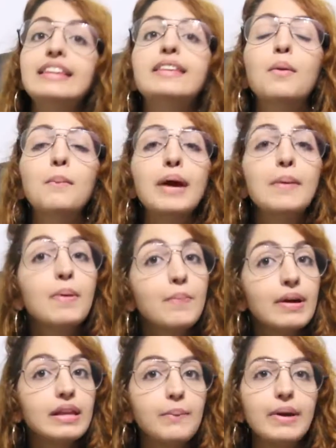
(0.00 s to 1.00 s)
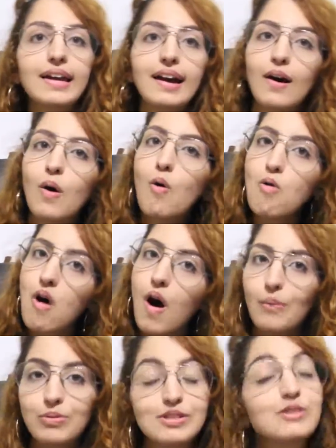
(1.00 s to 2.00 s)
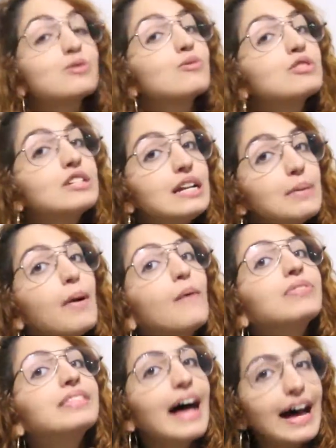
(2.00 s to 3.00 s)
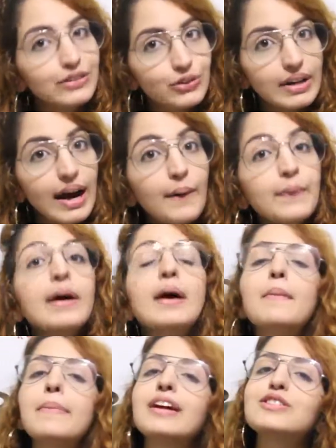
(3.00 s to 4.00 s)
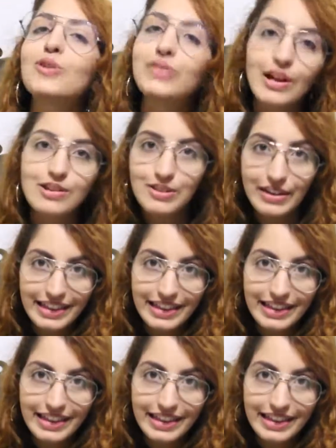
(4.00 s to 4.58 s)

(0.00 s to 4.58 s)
então beba pela manhã um copo de suco de limão natural para soltar o seu